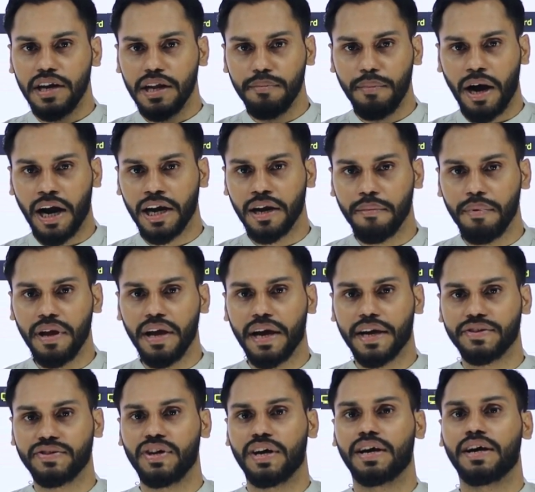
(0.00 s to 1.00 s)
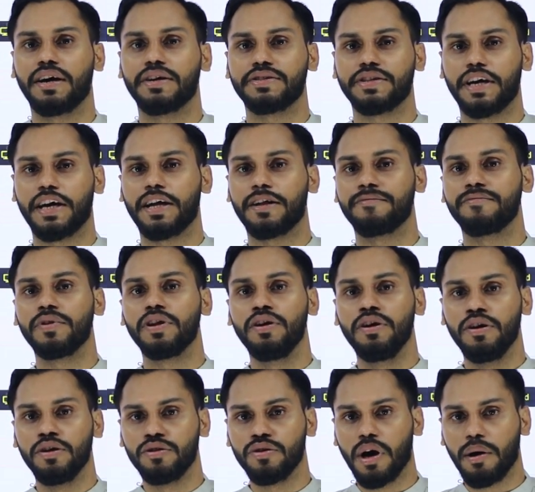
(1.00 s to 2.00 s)
डिमांड भी अच्छा खासा है
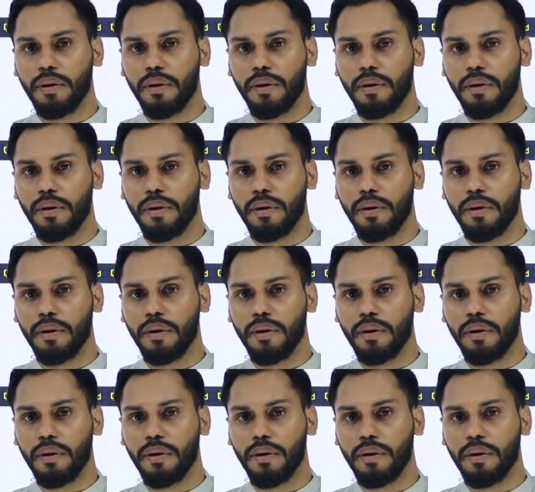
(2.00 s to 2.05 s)
तो